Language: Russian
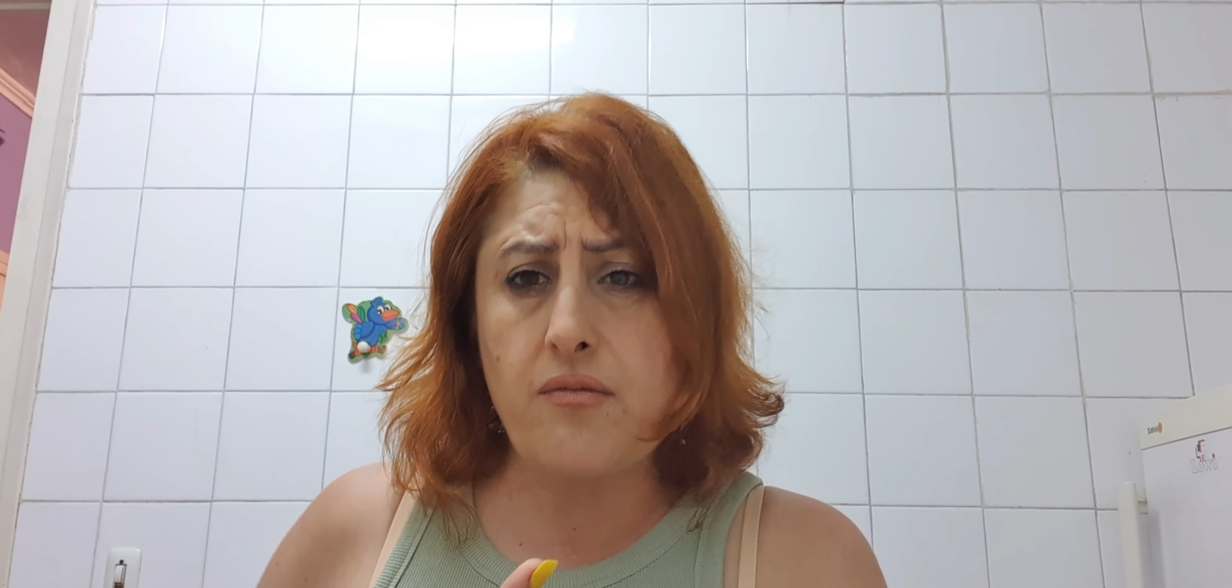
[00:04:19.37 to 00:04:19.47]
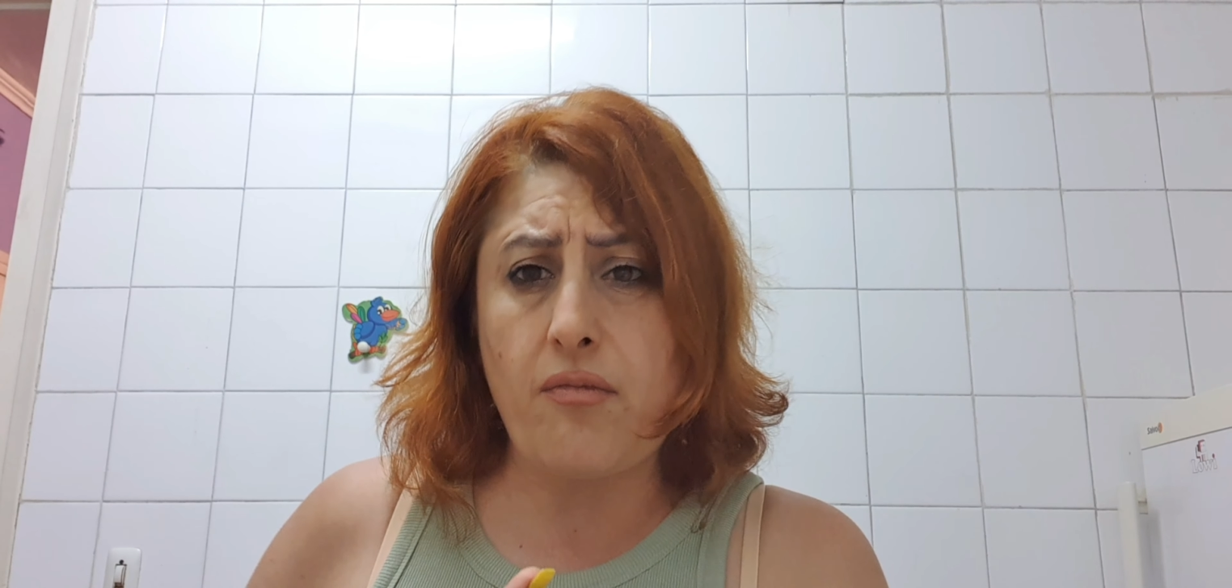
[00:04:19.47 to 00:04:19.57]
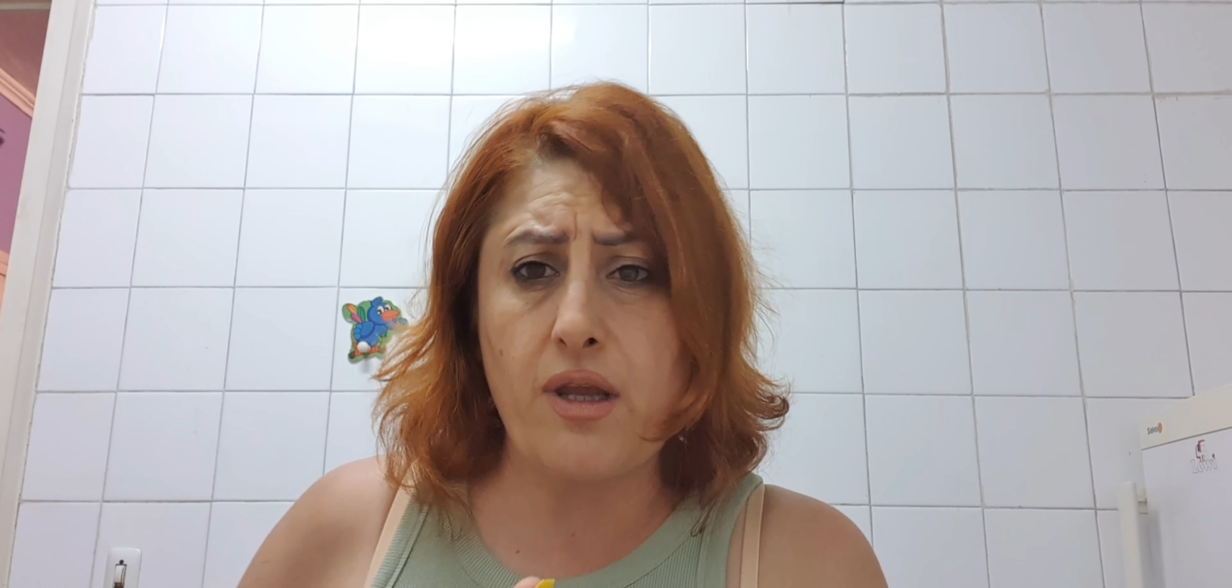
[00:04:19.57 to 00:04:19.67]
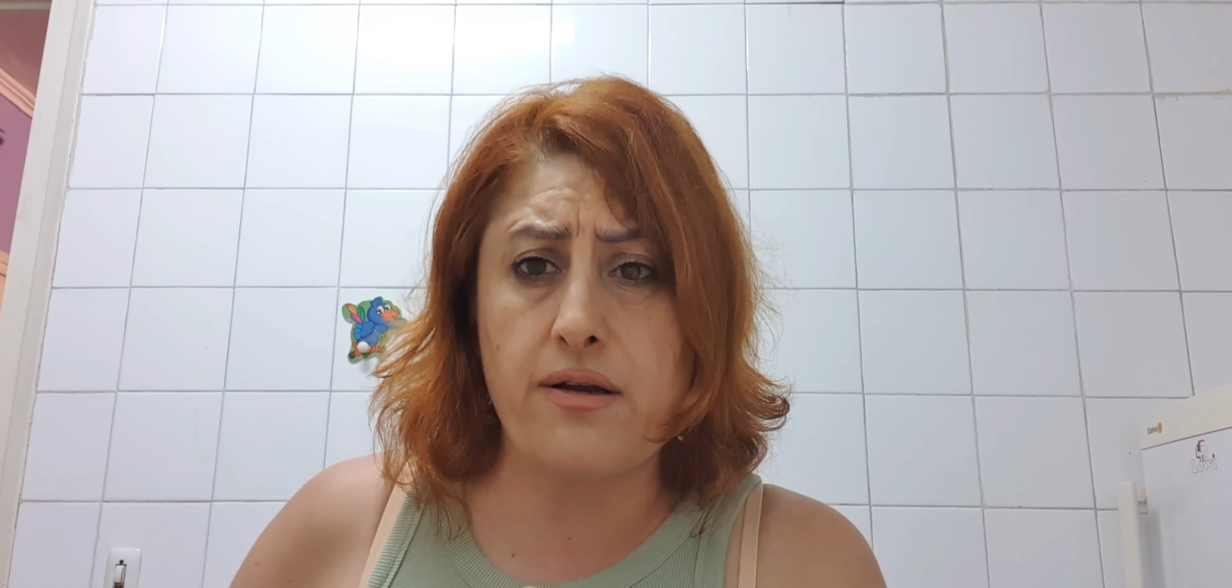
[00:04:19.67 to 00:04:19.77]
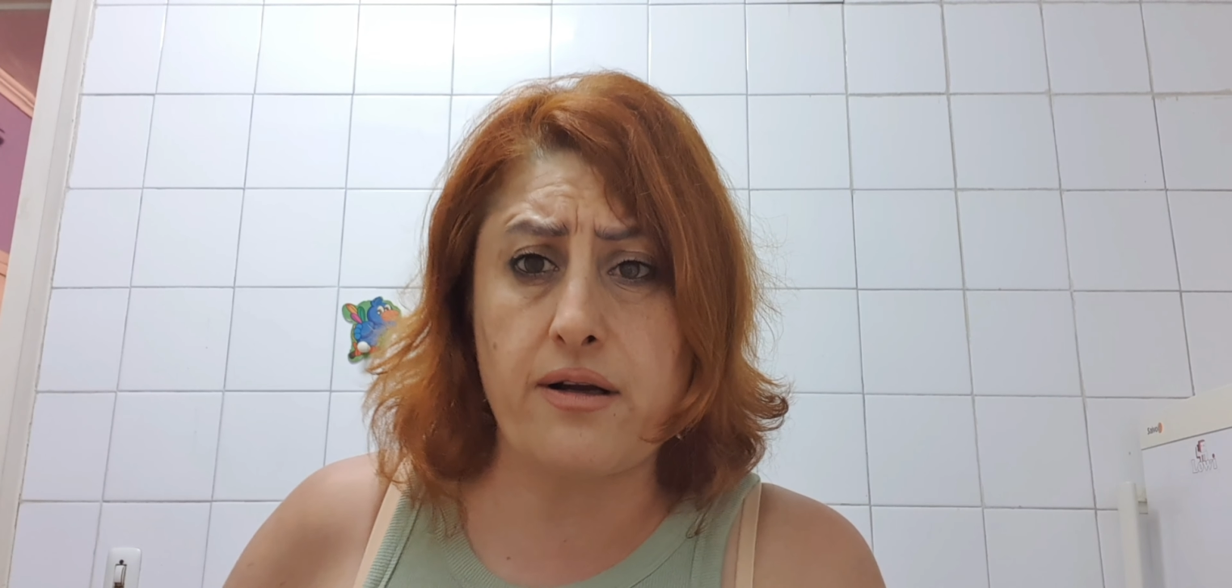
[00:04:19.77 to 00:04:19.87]

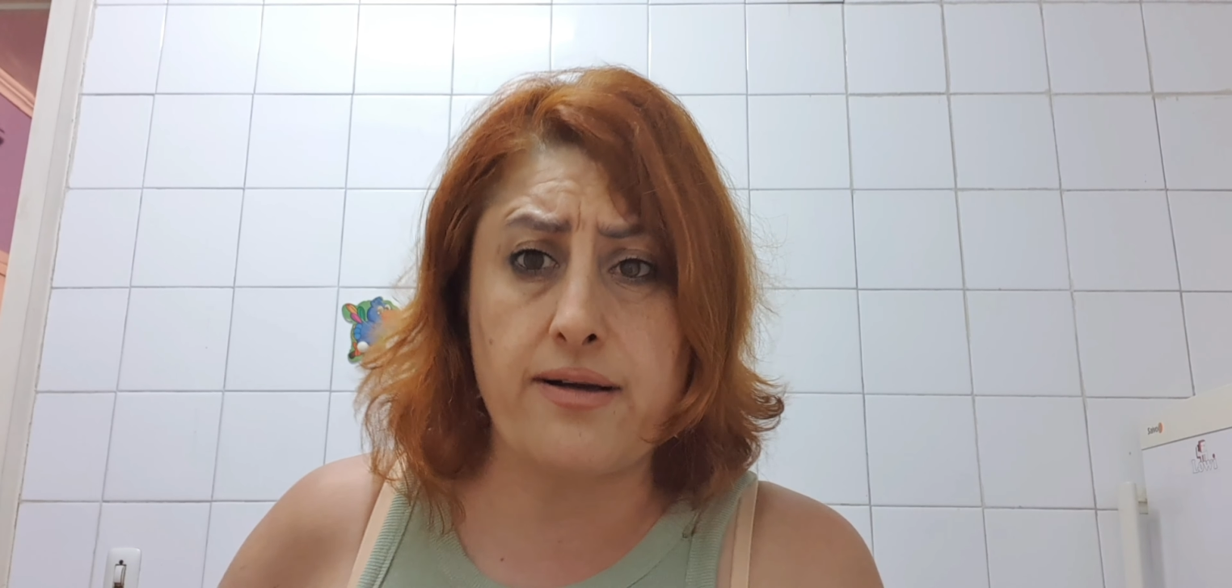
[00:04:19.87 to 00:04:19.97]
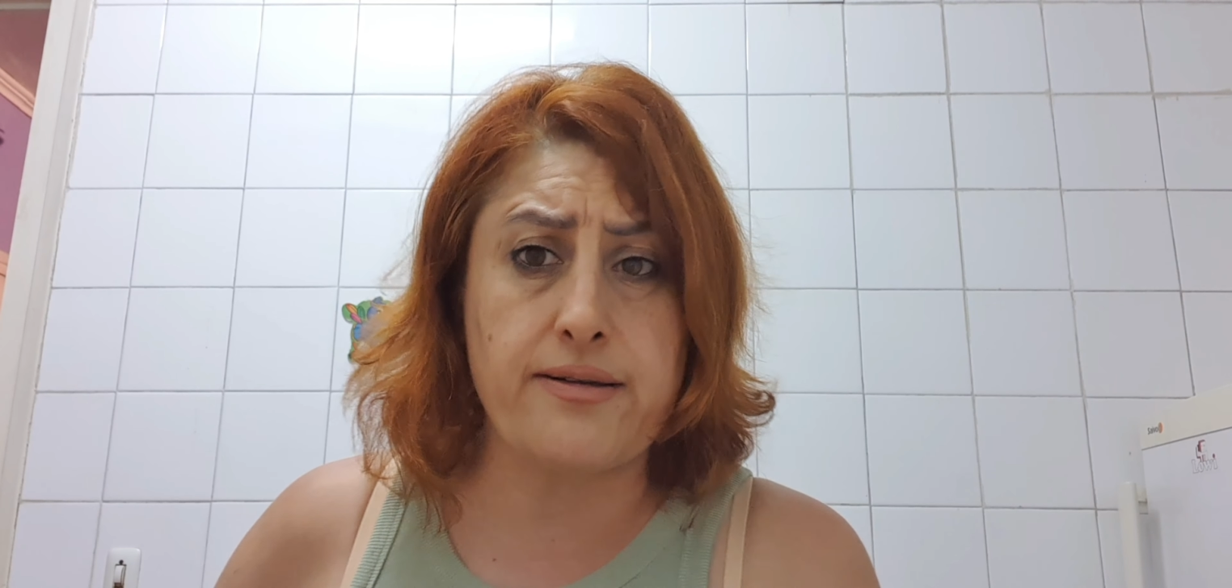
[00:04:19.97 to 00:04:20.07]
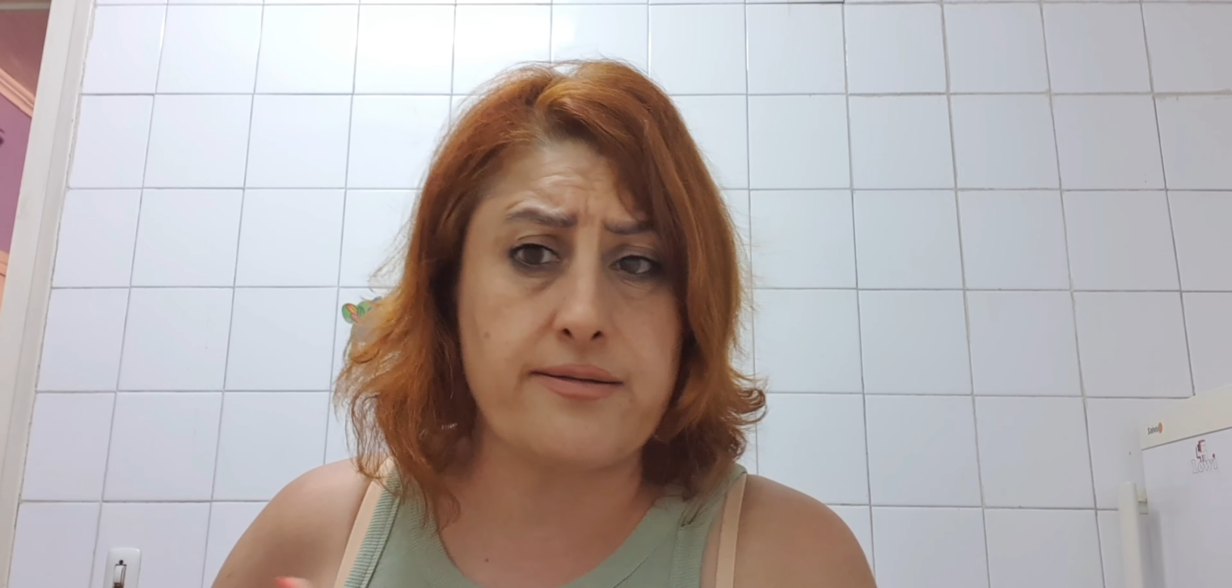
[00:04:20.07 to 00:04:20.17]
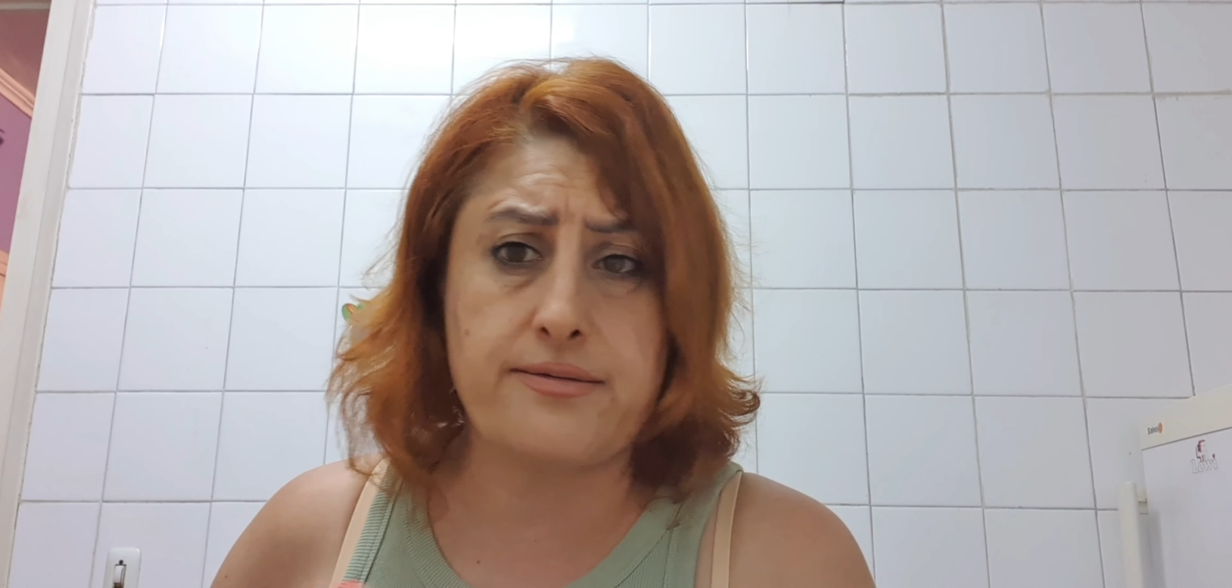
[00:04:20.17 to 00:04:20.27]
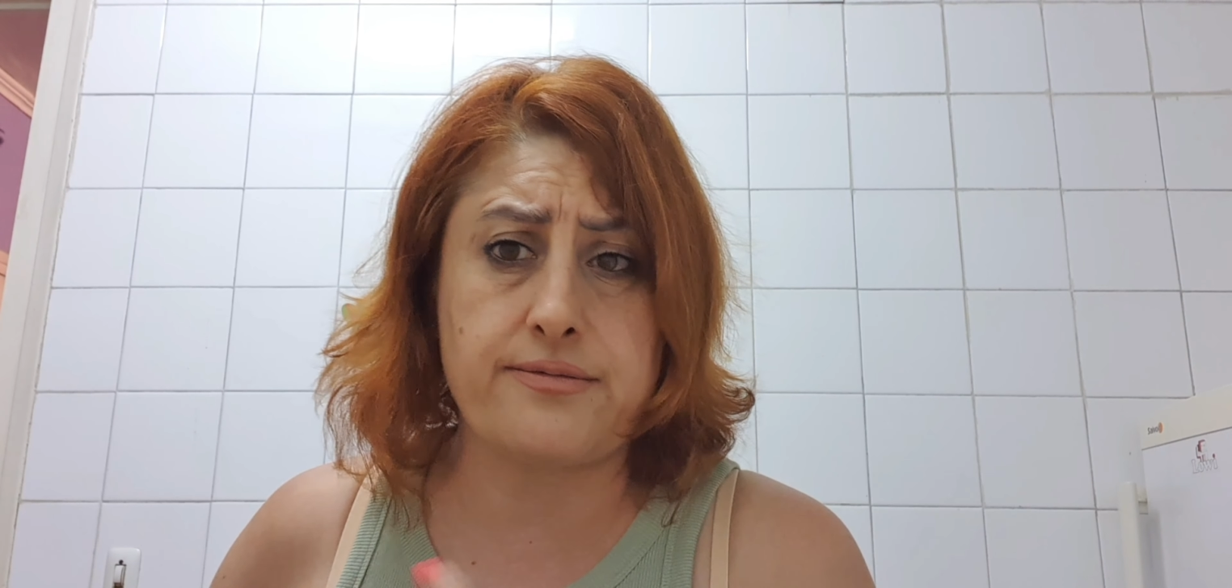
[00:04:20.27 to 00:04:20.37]

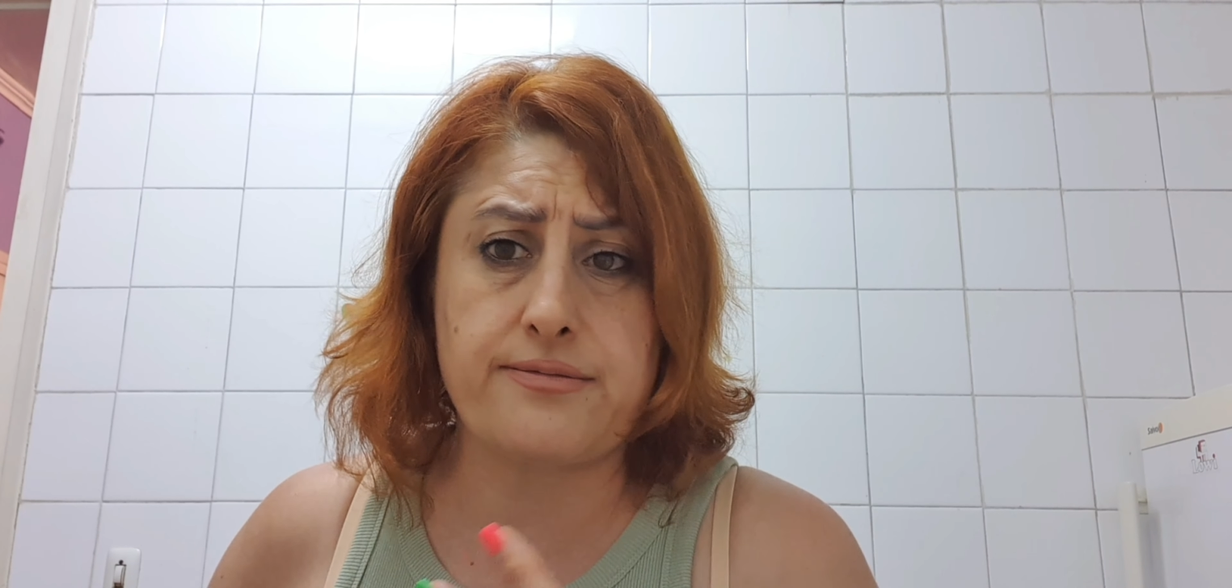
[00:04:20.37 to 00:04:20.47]
а,